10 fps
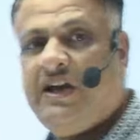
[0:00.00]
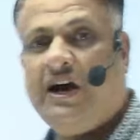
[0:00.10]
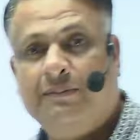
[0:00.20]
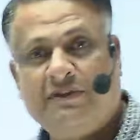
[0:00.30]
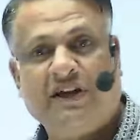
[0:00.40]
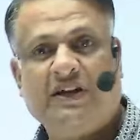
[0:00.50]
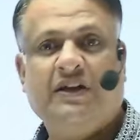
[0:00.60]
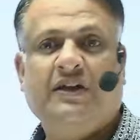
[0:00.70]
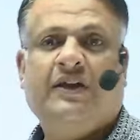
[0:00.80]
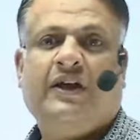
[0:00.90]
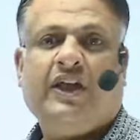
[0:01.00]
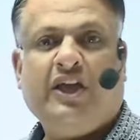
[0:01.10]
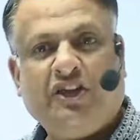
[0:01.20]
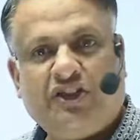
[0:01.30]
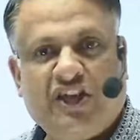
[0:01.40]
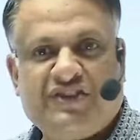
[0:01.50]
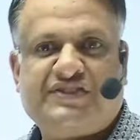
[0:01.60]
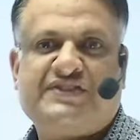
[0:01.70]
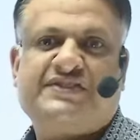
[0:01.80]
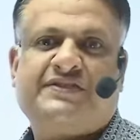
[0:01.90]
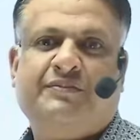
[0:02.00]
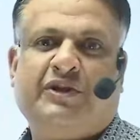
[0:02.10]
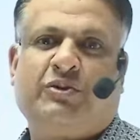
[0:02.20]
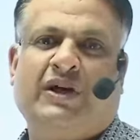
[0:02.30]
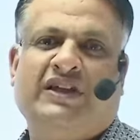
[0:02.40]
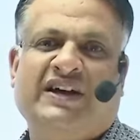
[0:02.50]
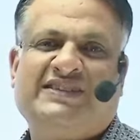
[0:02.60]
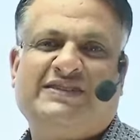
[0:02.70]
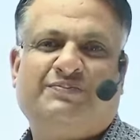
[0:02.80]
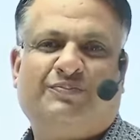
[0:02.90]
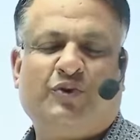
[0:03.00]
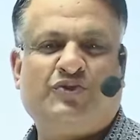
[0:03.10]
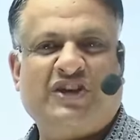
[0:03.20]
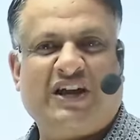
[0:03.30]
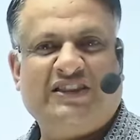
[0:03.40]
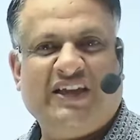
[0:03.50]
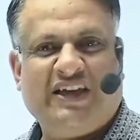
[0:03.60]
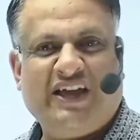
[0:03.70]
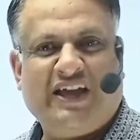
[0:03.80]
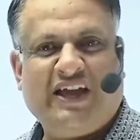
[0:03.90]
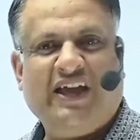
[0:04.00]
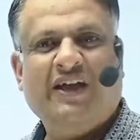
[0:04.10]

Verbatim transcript: अब तक 31 मथुरा दास पुरस्कार दिए गए हैं